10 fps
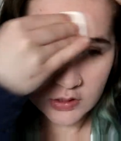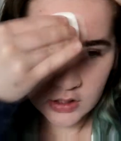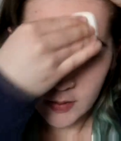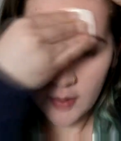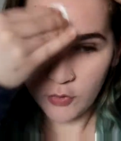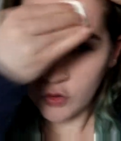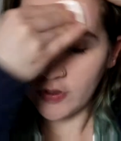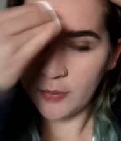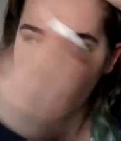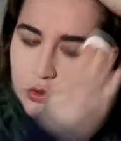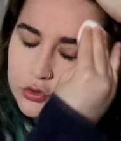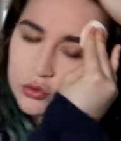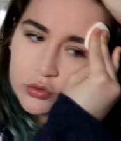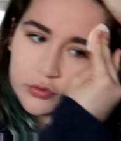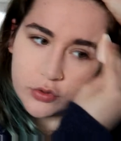c'est quand même mieux en tapotant,
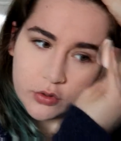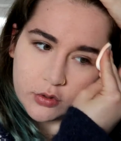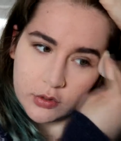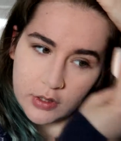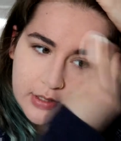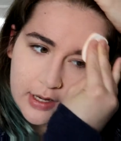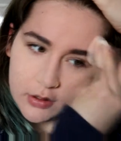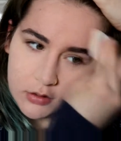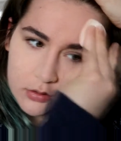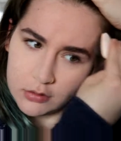je trouve, qu'en étalant.